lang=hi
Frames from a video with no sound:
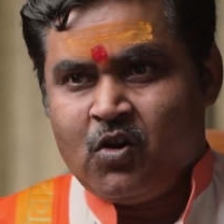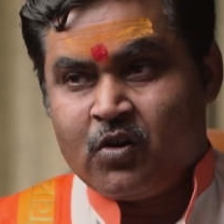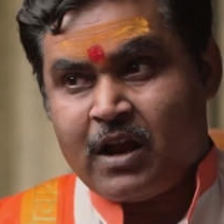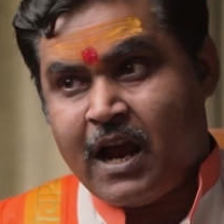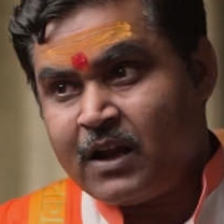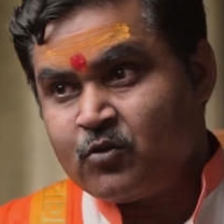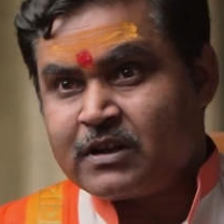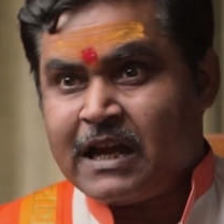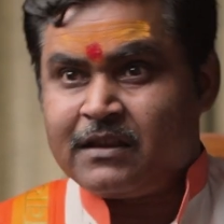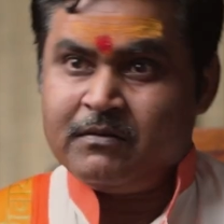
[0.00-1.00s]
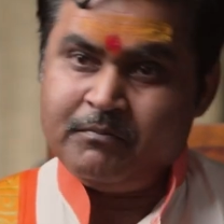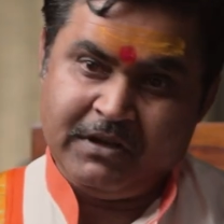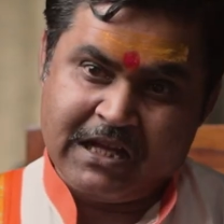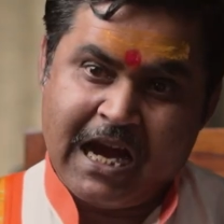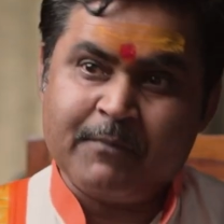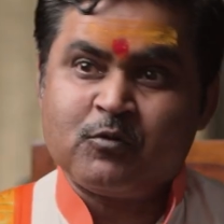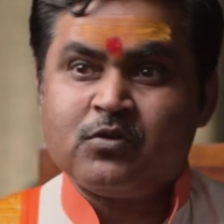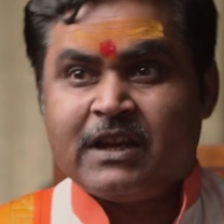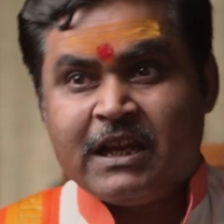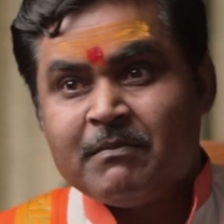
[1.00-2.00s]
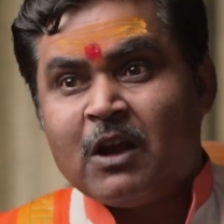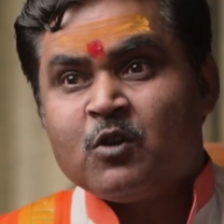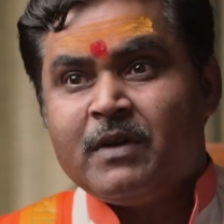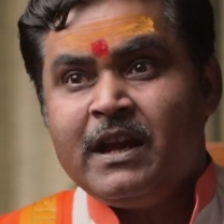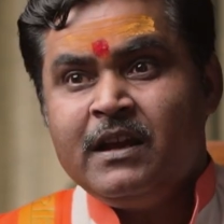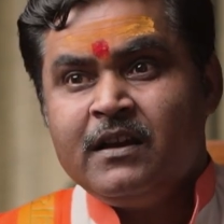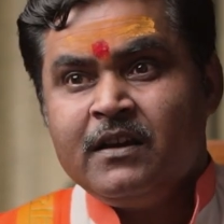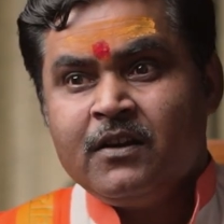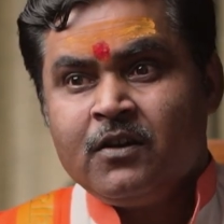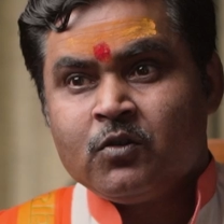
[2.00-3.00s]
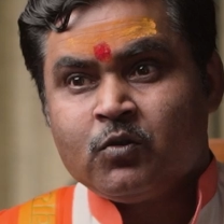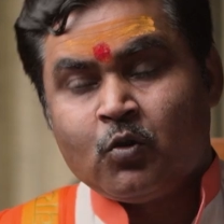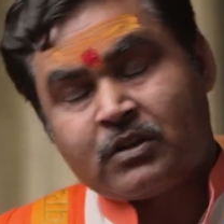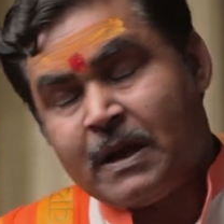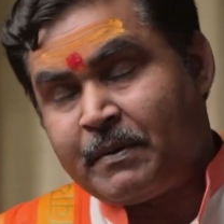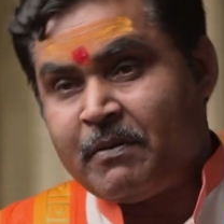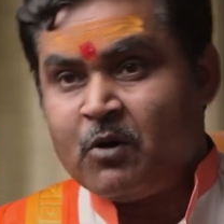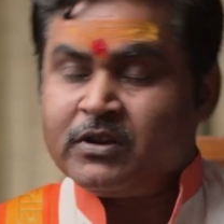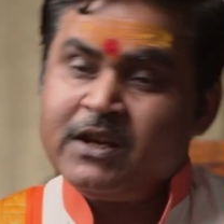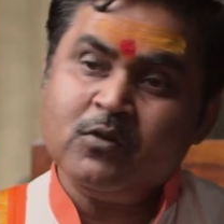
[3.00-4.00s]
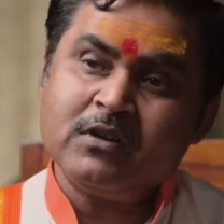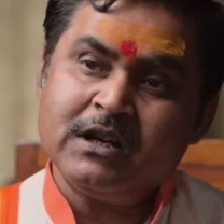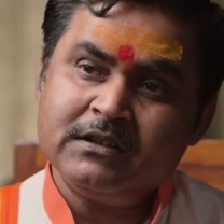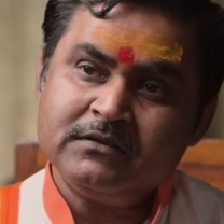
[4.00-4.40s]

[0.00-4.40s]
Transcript: और अगर उसका विधा आपको सही मालूम है तो उसका प्रभाव सही होगा